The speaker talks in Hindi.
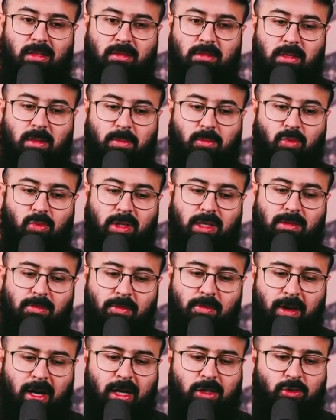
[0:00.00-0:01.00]
जब उनकी
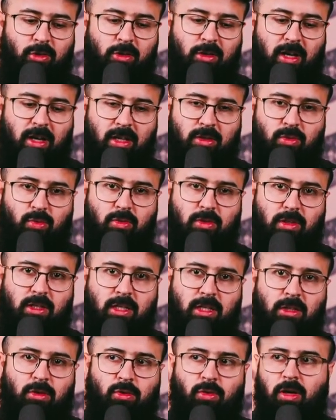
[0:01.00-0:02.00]
वफात हुई इन खातून
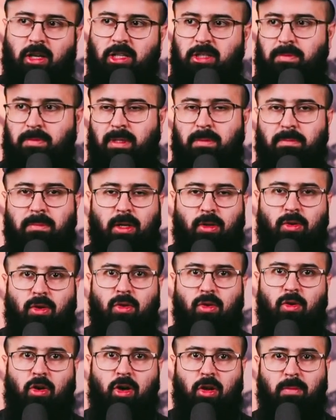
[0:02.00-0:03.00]
की तो हस्बैंड
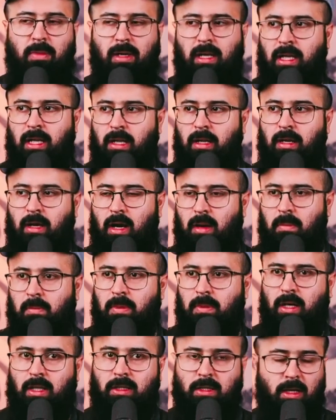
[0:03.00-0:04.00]
बिल्कुल नॉर्मली काम
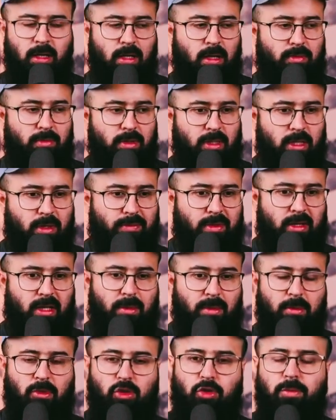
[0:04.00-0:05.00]
कर रहा था कफन दफन
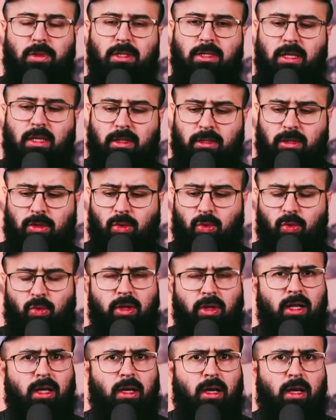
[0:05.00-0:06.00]
का बंदोबस्त करता तो
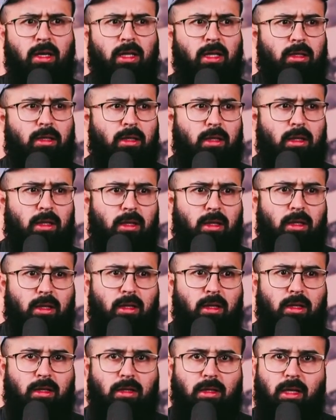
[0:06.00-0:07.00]
लोगों ने कहा कि
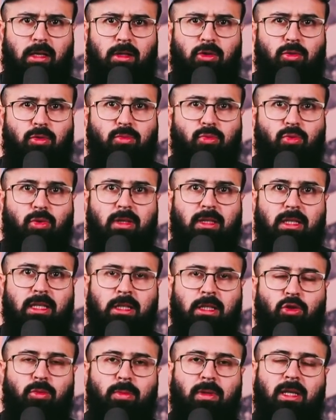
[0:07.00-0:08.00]
यानी तुम तो अंधे
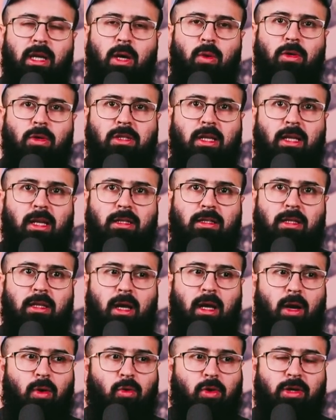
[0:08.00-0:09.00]
थे तुम्हें क्या हुआ अचानक से
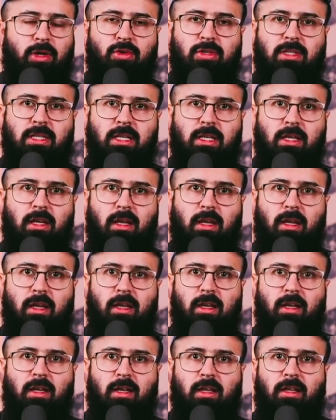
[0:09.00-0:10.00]
हाउ कैन यू सी
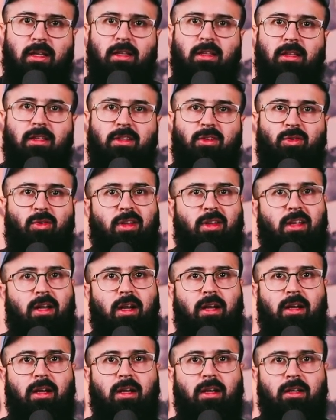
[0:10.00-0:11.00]
तो उन्हें
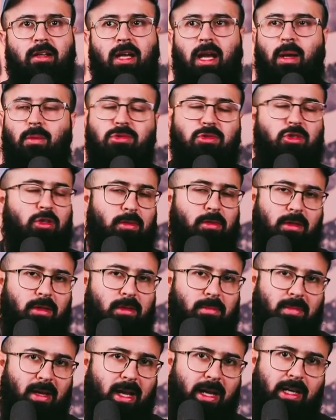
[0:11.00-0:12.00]
क्या कहा कि आई वॉज नॉट
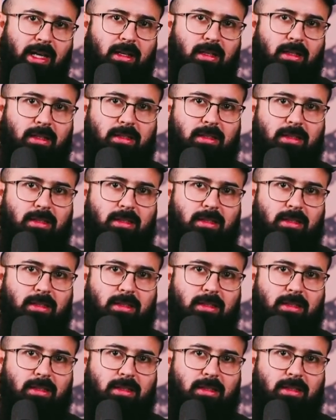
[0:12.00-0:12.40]
ब्लाइंड